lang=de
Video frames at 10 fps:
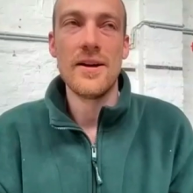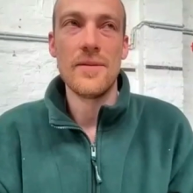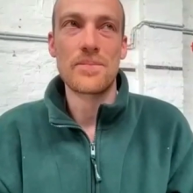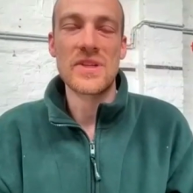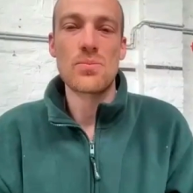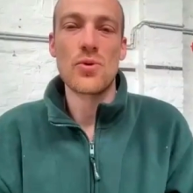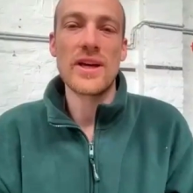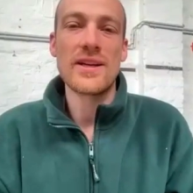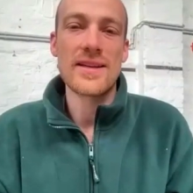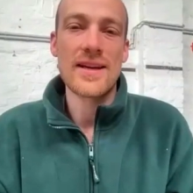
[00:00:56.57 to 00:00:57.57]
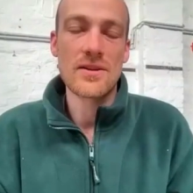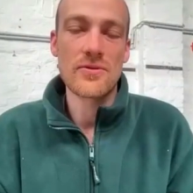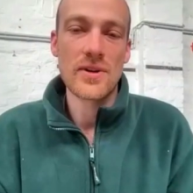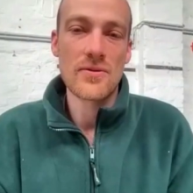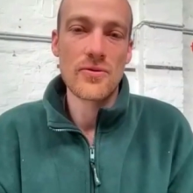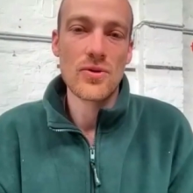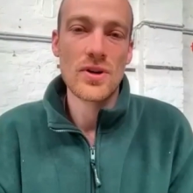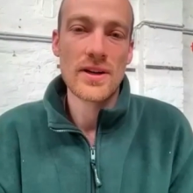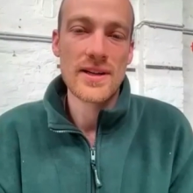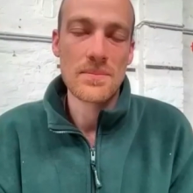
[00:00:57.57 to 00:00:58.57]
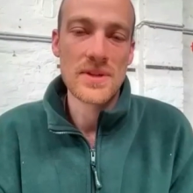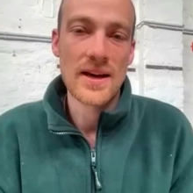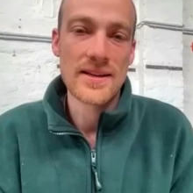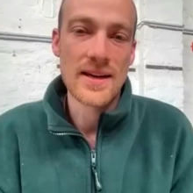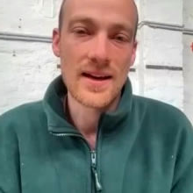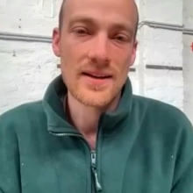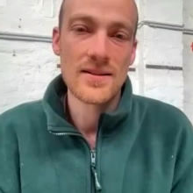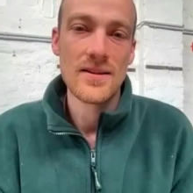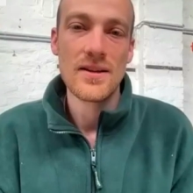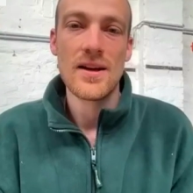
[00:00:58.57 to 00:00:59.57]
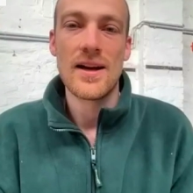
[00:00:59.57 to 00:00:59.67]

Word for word: Ähm, das Projekt hat angefangen vor knapp drei Jahren